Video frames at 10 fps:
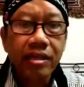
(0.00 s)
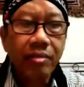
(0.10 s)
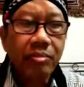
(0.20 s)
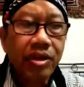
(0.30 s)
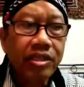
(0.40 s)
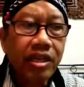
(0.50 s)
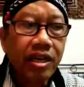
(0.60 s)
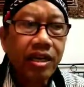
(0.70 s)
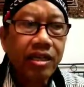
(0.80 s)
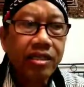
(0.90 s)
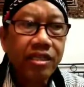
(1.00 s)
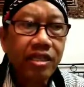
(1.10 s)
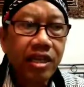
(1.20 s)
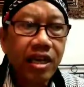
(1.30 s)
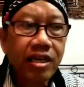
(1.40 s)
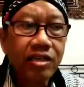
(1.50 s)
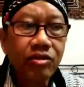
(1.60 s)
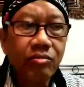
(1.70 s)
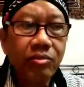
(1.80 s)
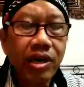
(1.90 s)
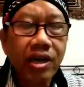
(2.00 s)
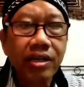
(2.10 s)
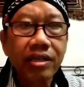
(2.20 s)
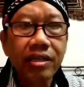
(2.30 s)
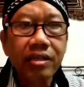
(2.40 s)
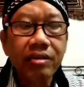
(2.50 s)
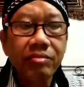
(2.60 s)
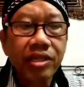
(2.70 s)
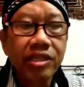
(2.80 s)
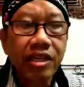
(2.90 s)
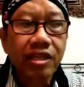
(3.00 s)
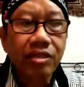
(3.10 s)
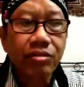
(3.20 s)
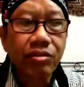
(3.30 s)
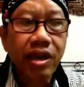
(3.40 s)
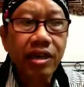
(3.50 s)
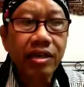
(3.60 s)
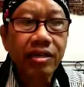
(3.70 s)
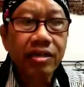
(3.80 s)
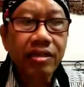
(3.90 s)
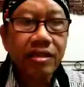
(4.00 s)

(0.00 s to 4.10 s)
tapi jangan sesekali coba menjadi Tuhan.